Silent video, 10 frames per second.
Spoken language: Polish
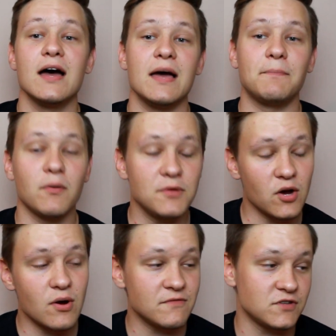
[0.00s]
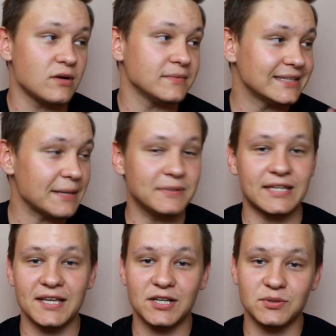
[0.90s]
e, pominąłem i wziąłem te
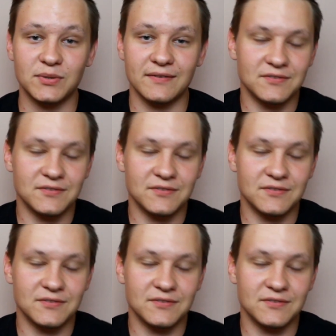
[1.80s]
pytania, które,